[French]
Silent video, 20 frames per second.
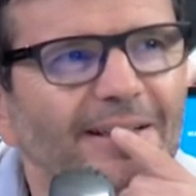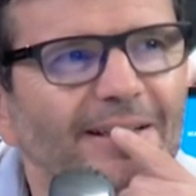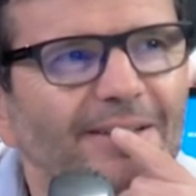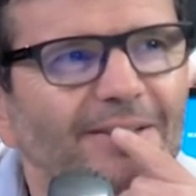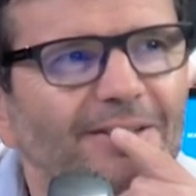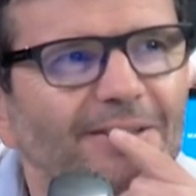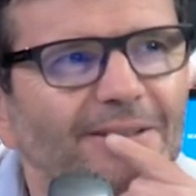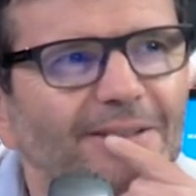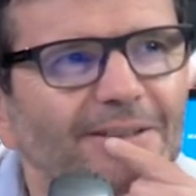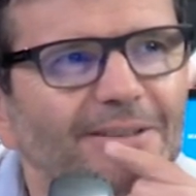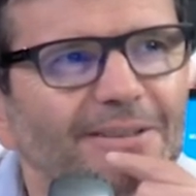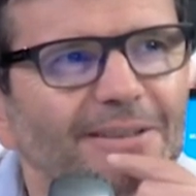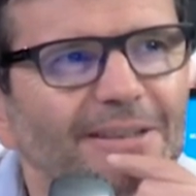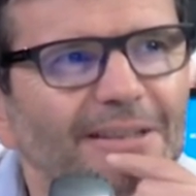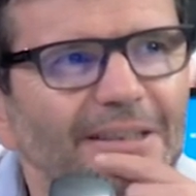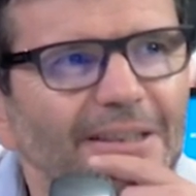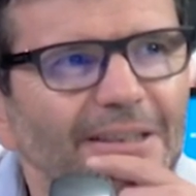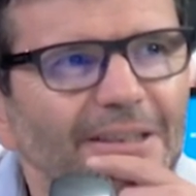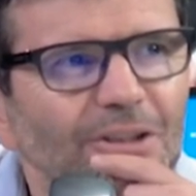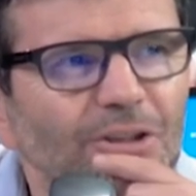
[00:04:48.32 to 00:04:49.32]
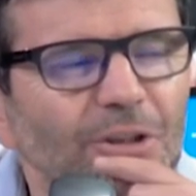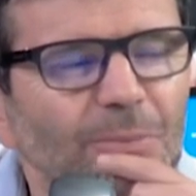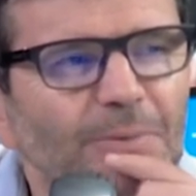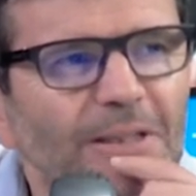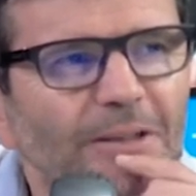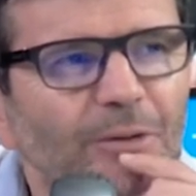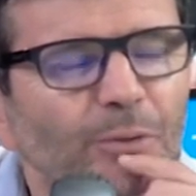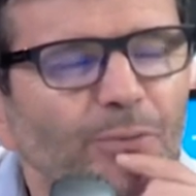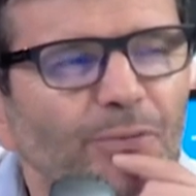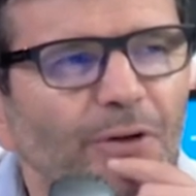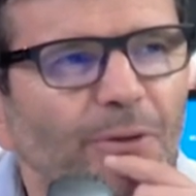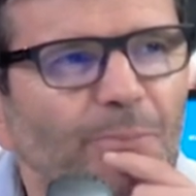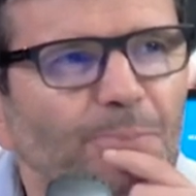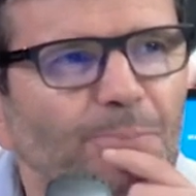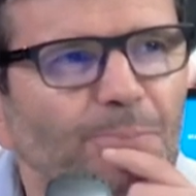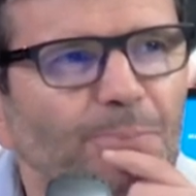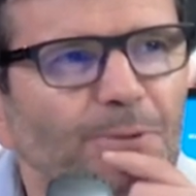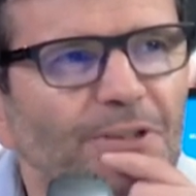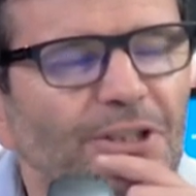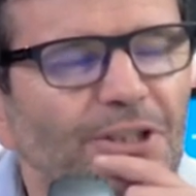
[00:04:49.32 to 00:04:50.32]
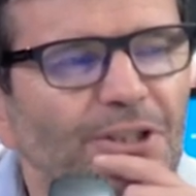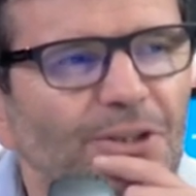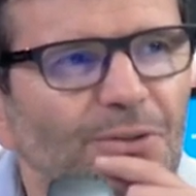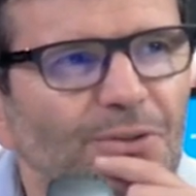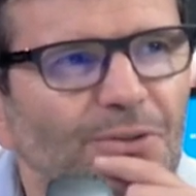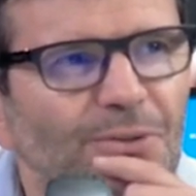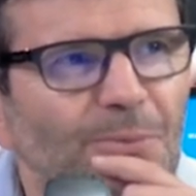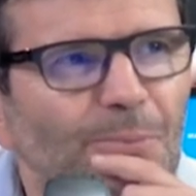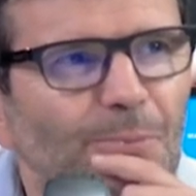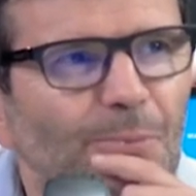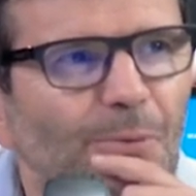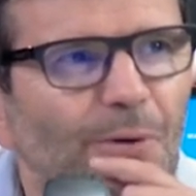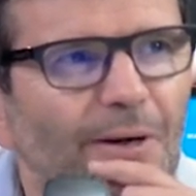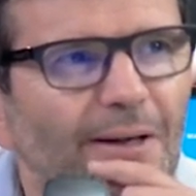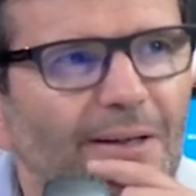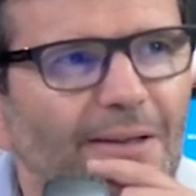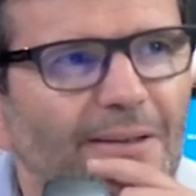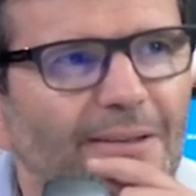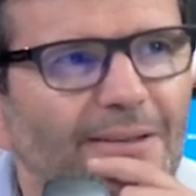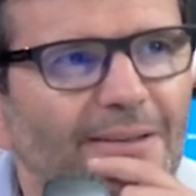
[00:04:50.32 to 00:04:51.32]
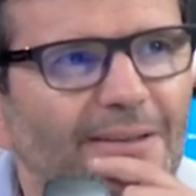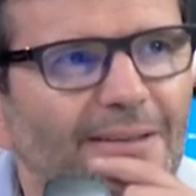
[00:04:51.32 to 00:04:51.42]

euh, je vais peut-être lui faire une petite chanson pour elle.